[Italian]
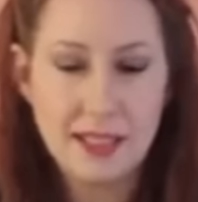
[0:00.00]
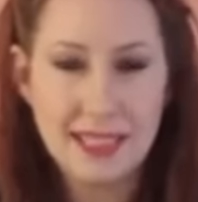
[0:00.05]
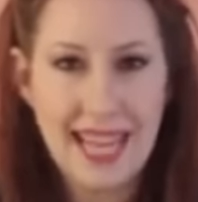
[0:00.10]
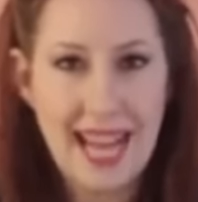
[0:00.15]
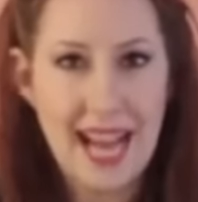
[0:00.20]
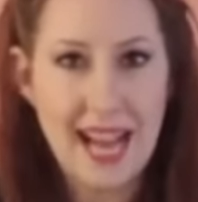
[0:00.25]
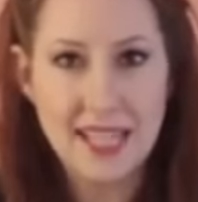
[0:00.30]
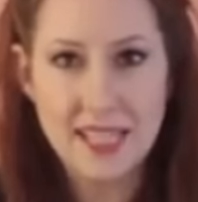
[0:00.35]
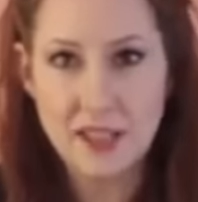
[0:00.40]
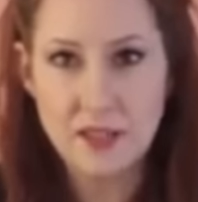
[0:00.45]

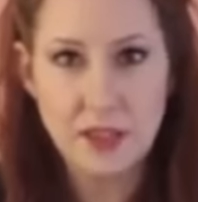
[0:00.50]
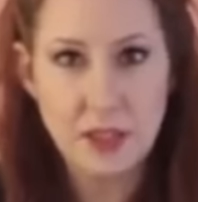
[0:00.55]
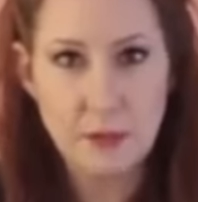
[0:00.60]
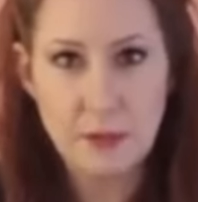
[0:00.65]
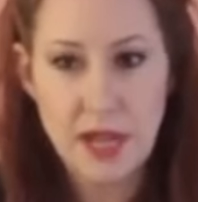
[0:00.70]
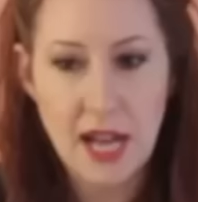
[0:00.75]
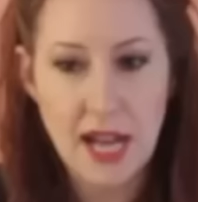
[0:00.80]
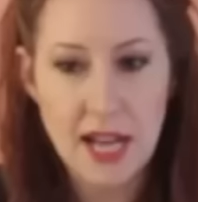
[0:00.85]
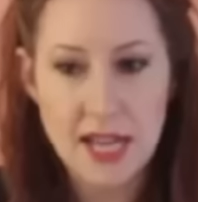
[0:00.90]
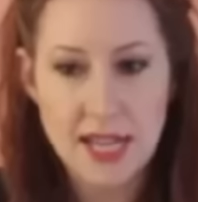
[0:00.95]

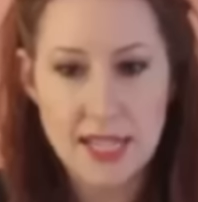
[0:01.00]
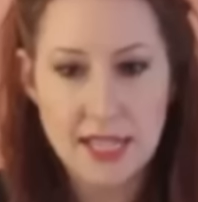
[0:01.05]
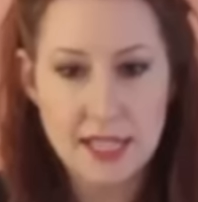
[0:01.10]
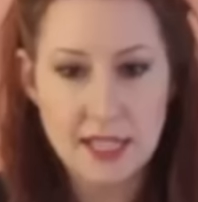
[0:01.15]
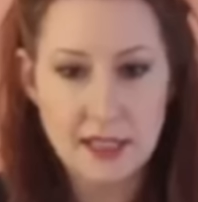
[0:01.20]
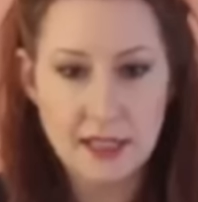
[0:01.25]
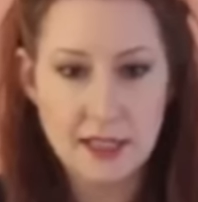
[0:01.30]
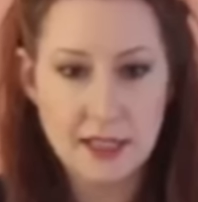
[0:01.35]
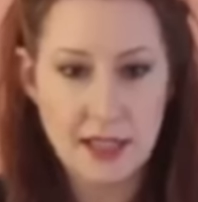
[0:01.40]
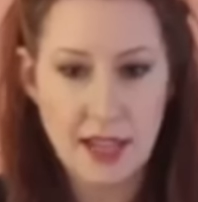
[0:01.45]
vetro
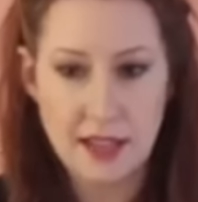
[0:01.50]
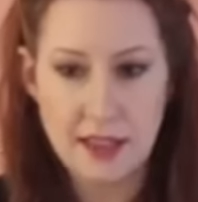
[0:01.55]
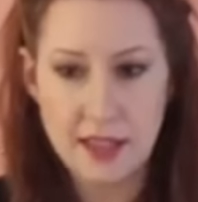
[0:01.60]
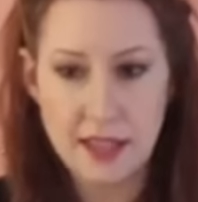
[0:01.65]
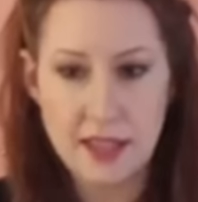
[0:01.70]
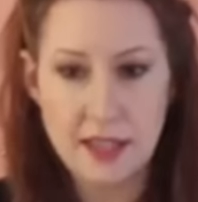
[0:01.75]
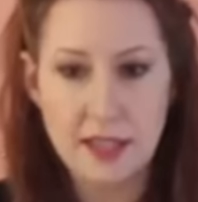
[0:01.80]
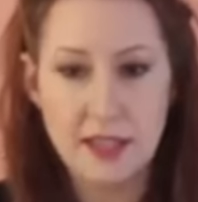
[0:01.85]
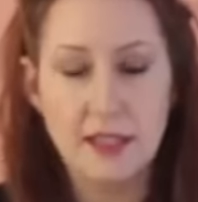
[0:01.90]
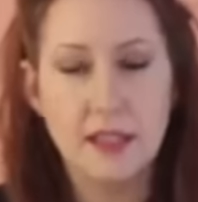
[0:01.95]
similari,
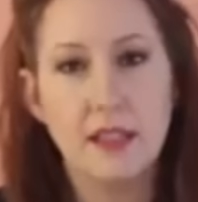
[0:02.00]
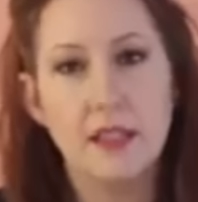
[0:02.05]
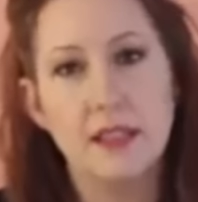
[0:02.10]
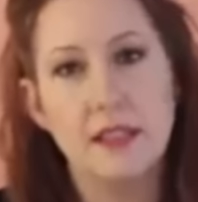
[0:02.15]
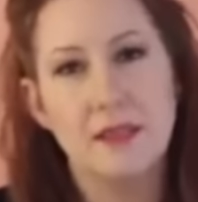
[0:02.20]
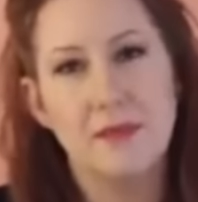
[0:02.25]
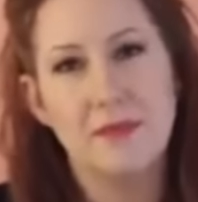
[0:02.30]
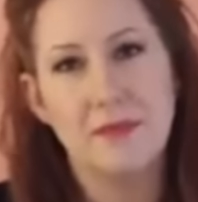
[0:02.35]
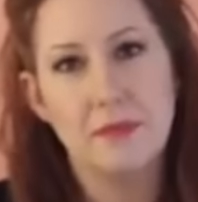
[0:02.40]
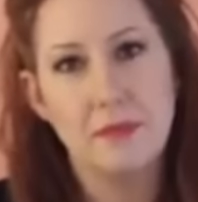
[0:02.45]

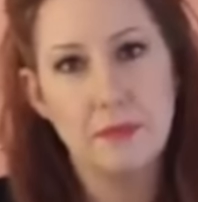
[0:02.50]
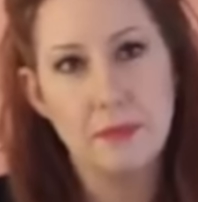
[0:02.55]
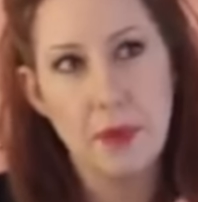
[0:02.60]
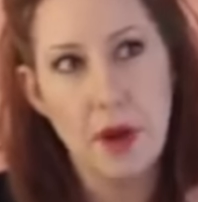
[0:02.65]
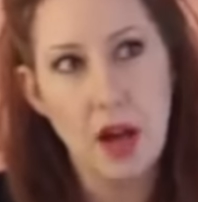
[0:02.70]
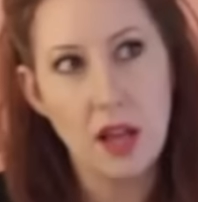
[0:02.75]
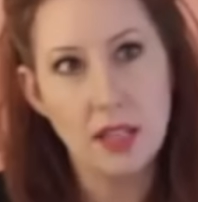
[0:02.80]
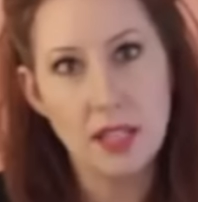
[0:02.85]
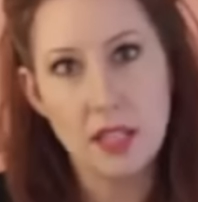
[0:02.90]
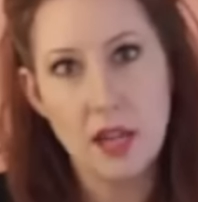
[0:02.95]
penso
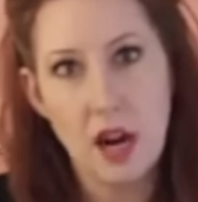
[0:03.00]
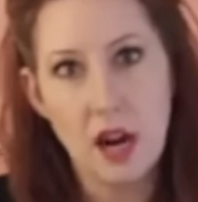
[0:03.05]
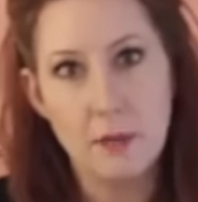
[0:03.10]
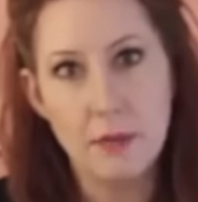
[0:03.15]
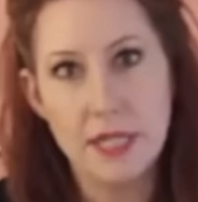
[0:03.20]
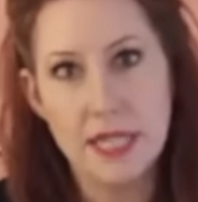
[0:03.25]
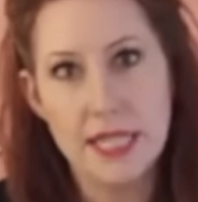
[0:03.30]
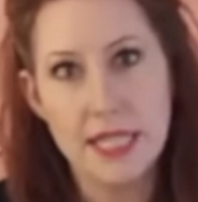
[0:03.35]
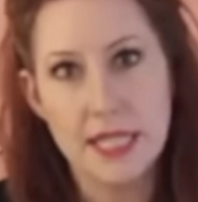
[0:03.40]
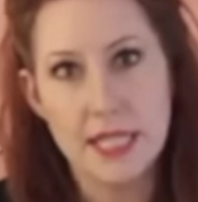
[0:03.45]

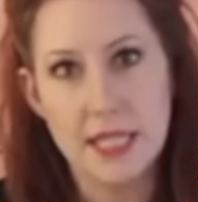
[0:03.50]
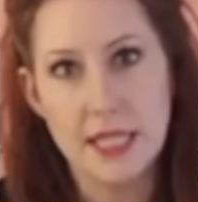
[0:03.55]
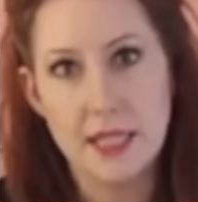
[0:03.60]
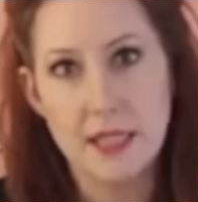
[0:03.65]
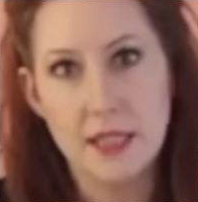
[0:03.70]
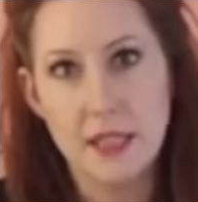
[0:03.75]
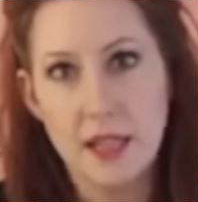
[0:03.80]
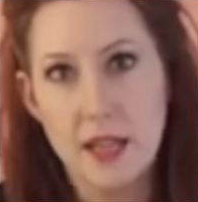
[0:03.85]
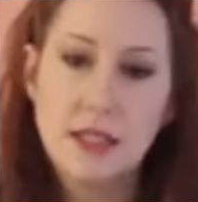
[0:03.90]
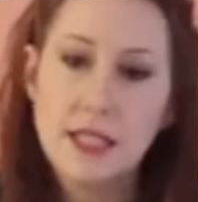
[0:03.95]

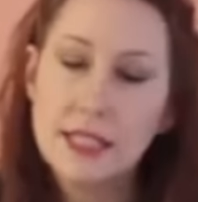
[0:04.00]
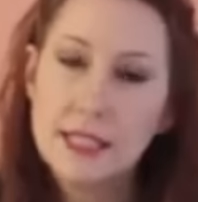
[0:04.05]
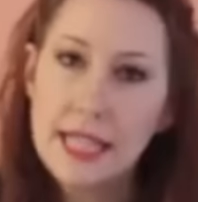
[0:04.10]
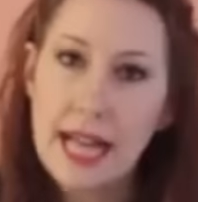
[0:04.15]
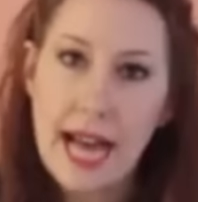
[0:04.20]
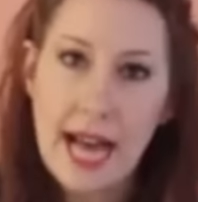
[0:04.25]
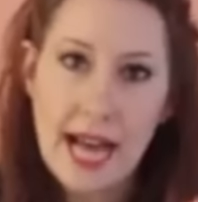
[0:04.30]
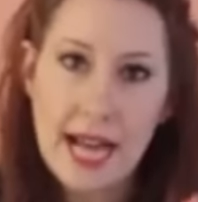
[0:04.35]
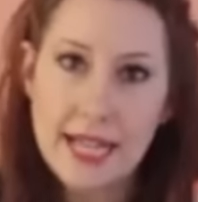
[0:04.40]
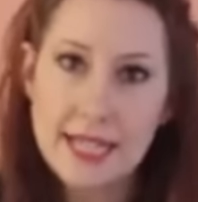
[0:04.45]
policarbonati,
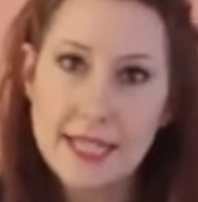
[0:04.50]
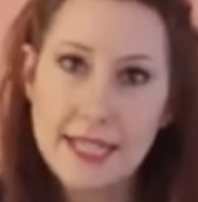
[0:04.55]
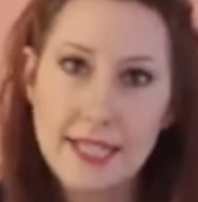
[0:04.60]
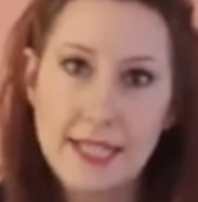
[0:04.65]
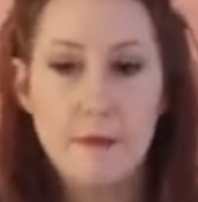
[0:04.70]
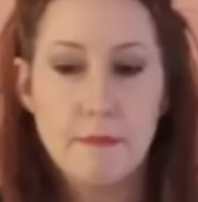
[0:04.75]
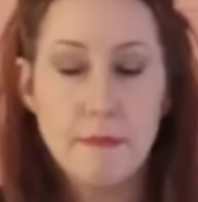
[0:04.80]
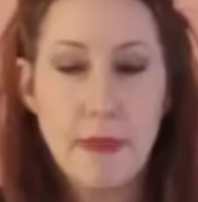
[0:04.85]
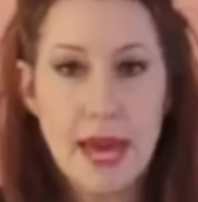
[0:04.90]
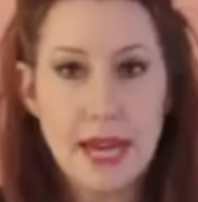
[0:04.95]

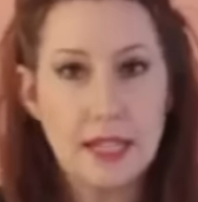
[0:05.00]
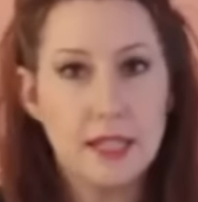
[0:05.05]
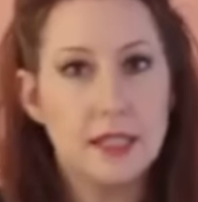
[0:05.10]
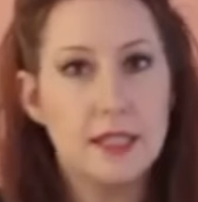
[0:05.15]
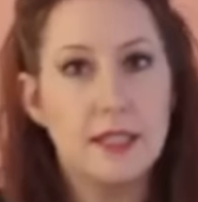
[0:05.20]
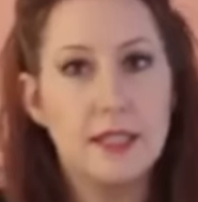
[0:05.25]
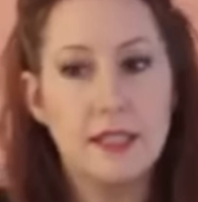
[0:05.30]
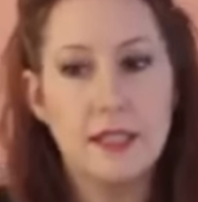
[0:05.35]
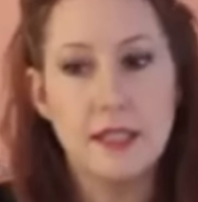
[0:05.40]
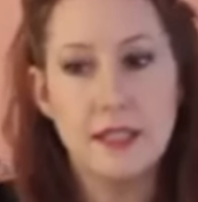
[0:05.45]
vetro,
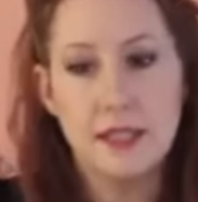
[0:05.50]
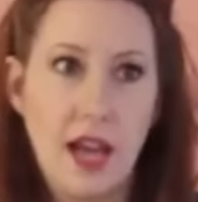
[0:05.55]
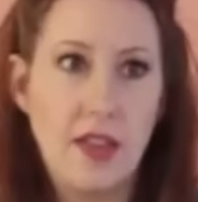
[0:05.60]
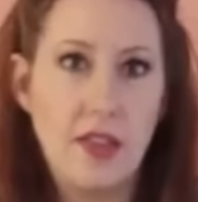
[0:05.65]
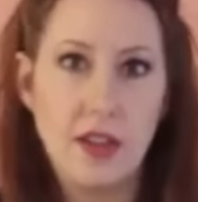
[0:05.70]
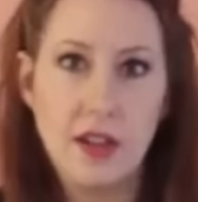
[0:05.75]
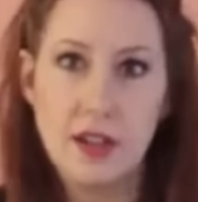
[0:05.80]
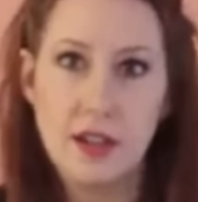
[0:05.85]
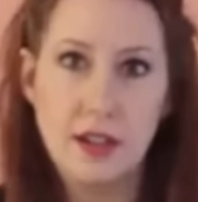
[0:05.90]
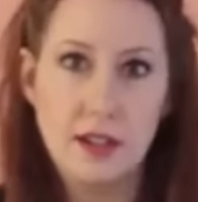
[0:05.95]
metallo,
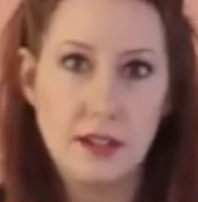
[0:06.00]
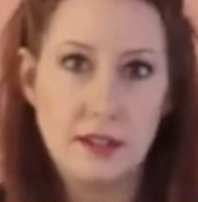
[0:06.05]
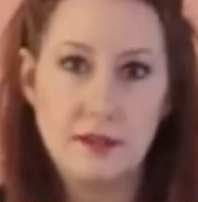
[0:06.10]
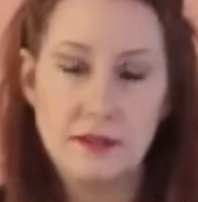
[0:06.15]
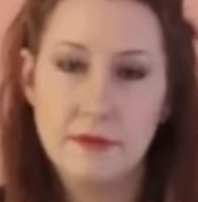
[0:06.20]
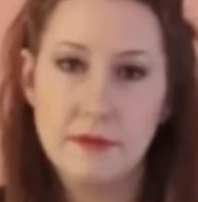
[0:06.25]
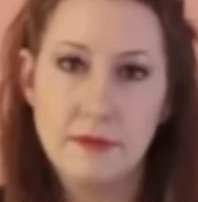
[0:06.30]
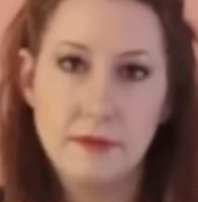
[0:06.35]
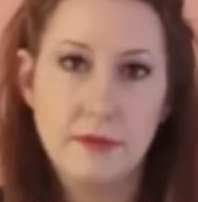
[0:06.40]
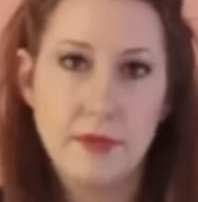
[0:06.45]
altre
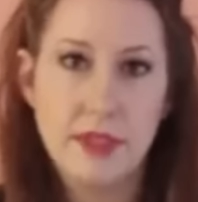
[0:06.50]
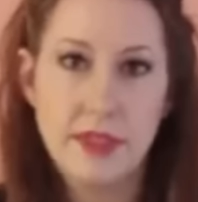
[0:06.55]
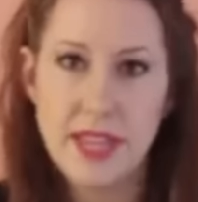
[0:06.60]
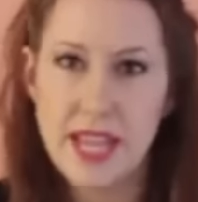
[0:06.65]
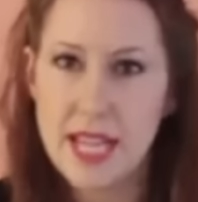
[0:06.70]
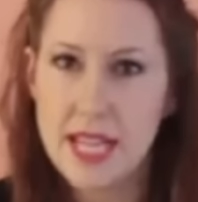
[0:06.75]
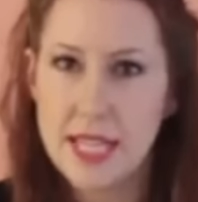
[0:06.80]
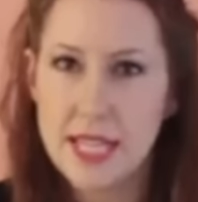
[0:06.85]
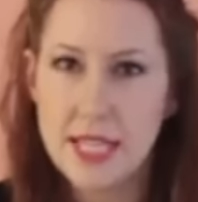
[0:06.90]
cose,